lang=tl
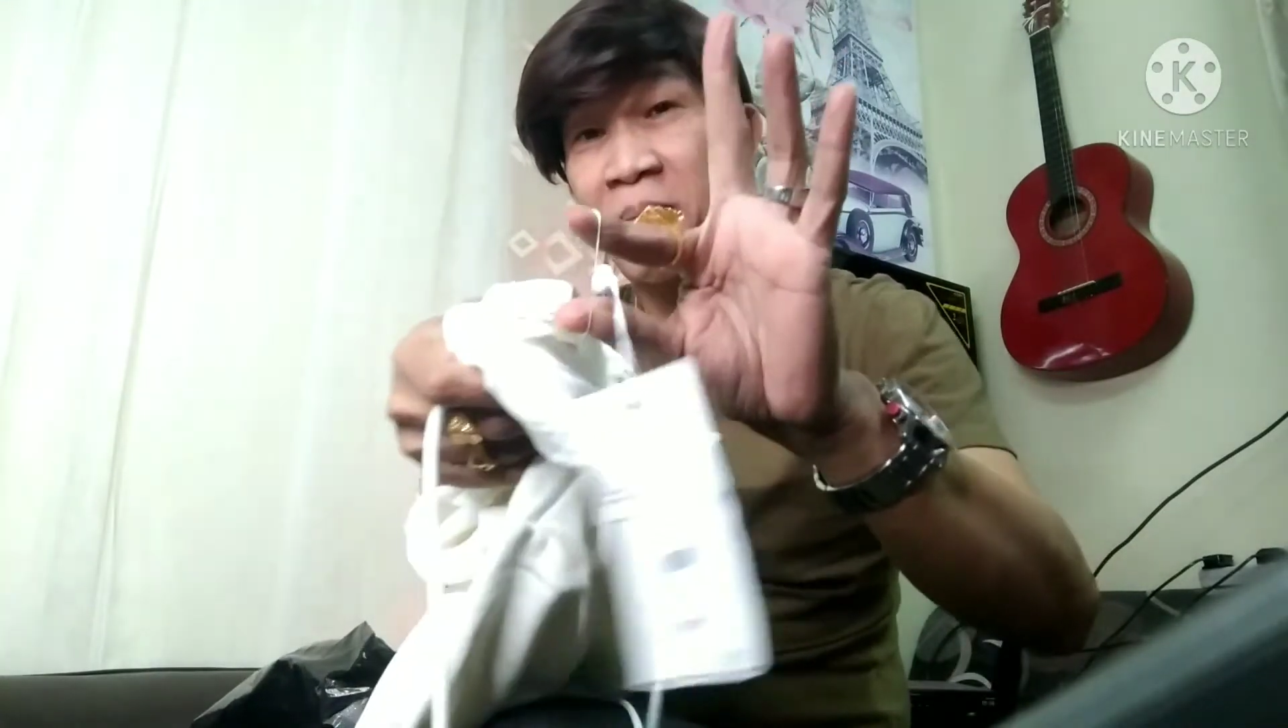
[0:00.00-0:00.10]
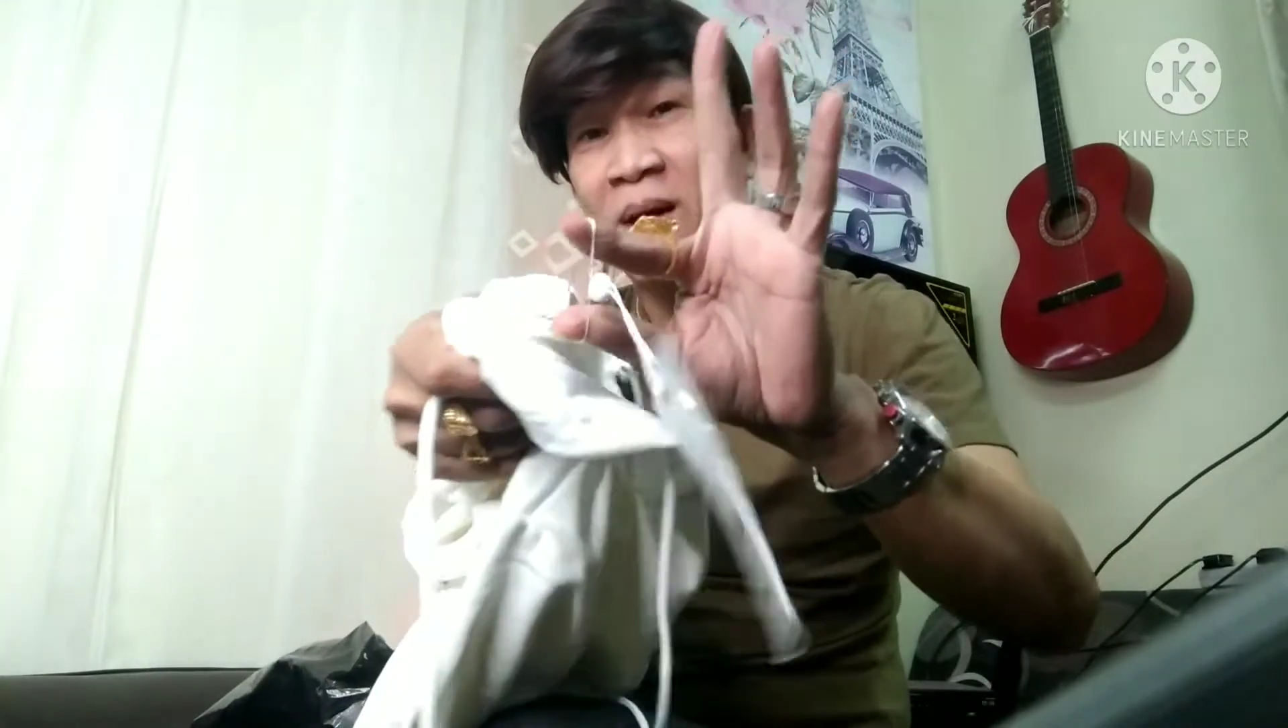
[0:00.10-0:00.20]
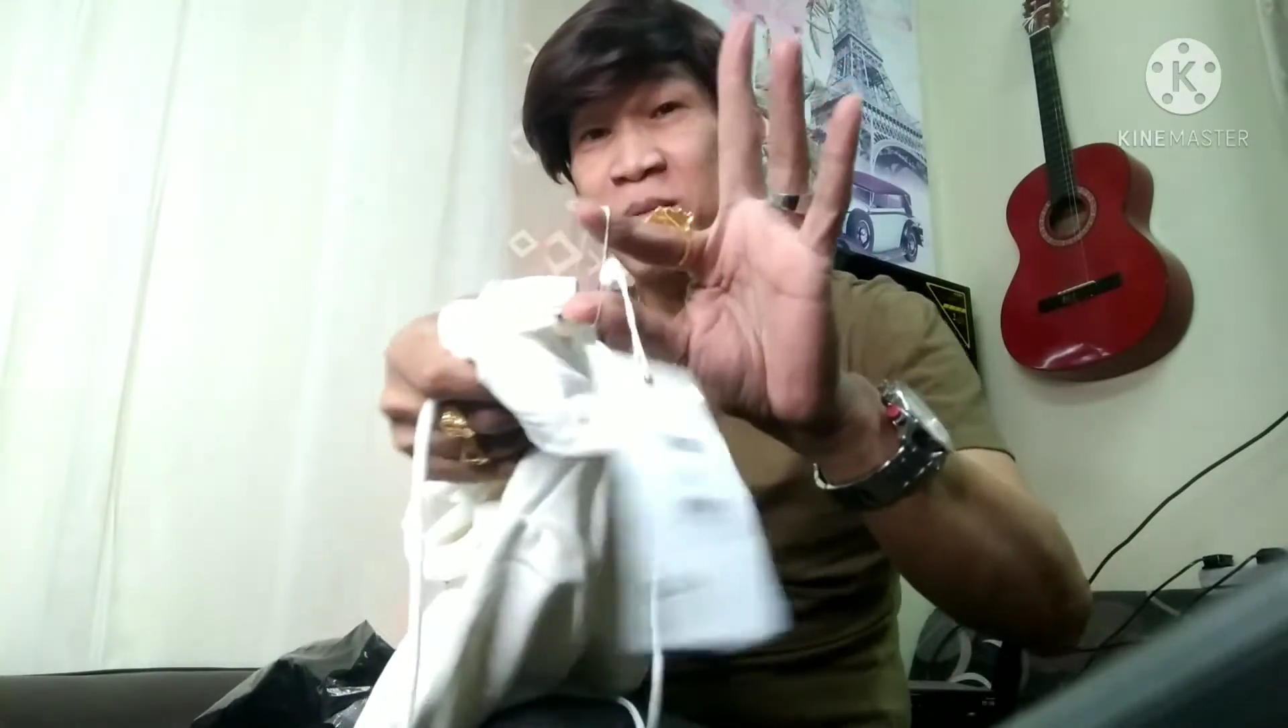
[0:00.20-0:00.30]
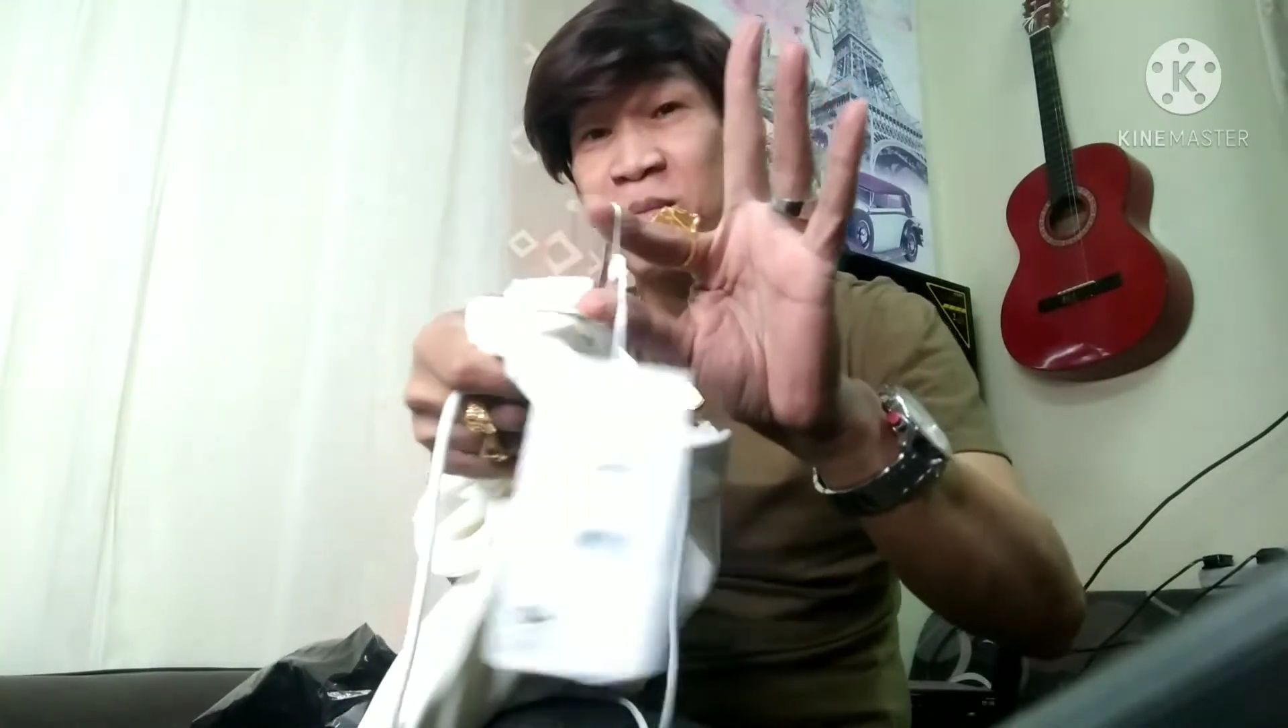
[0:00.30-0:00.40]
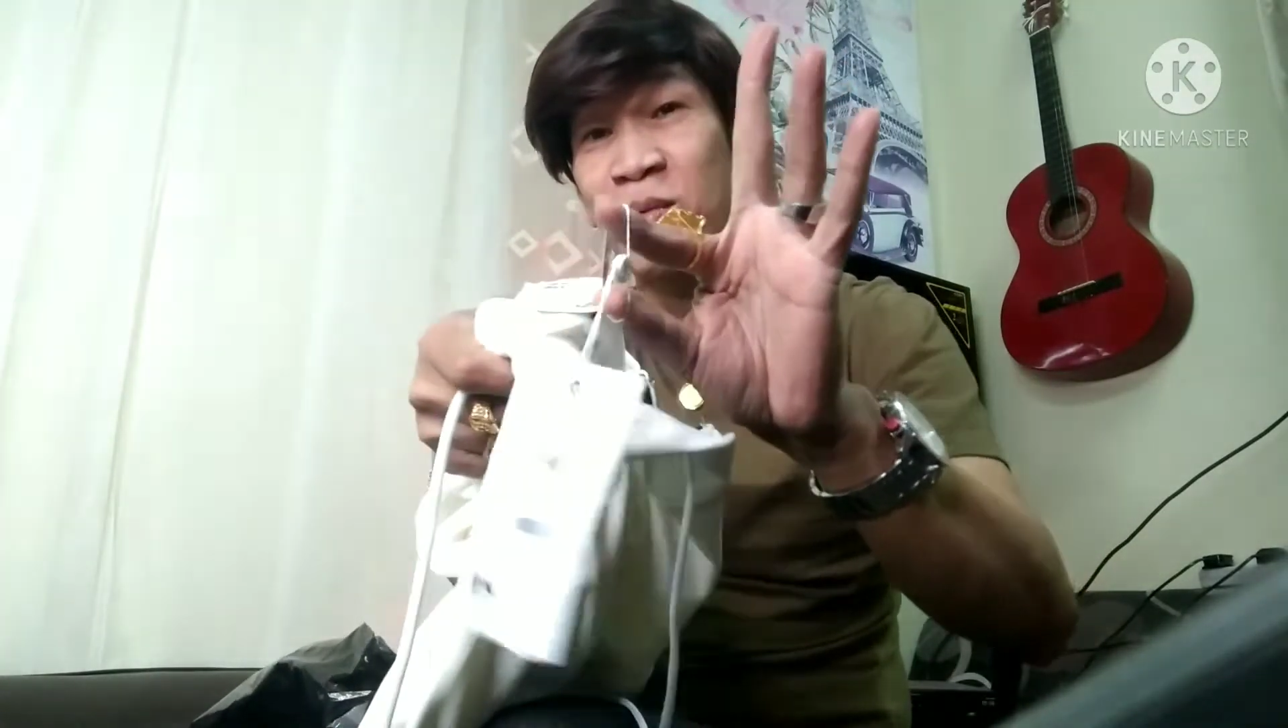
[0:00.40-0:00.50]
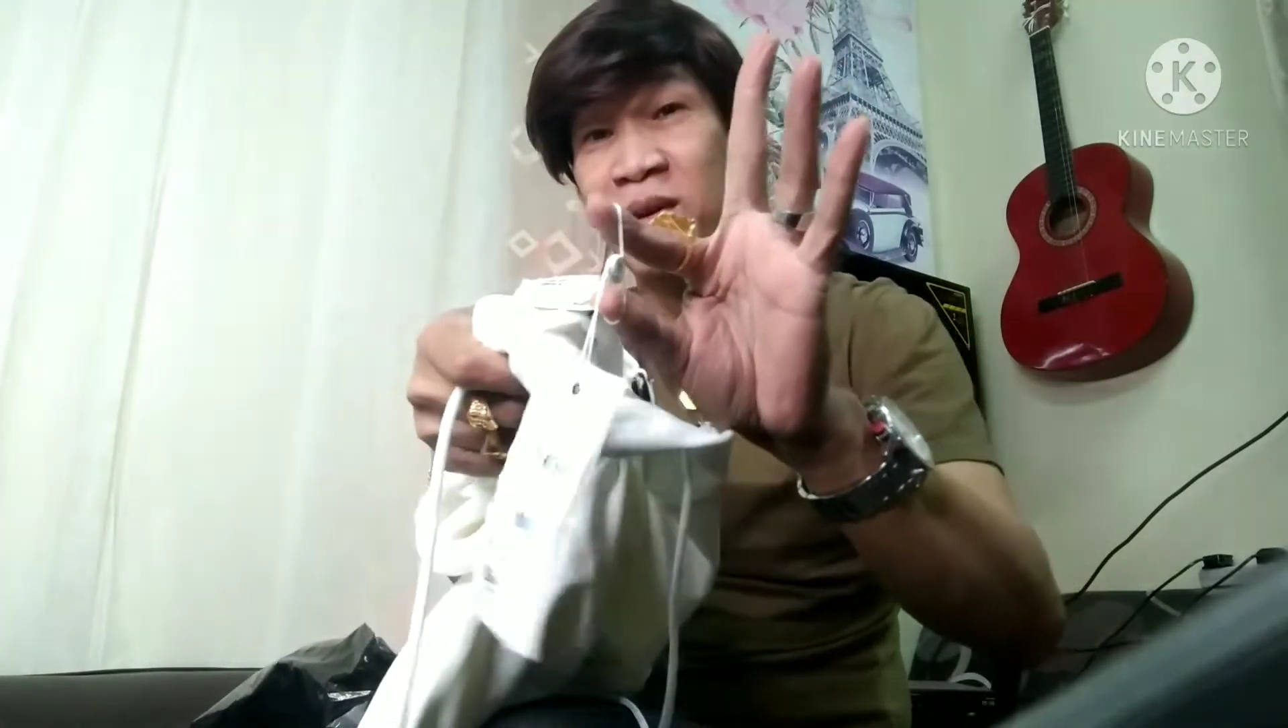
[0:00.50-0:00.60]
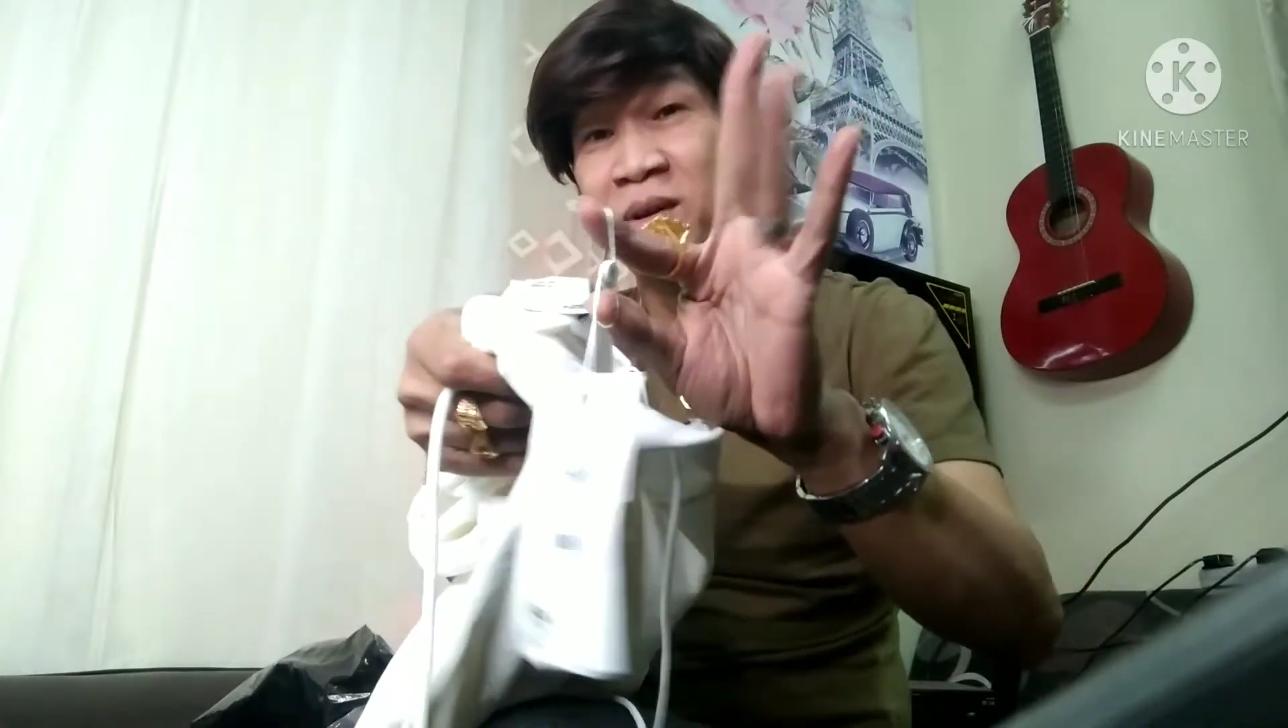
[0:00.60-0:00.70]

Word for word: Paano mo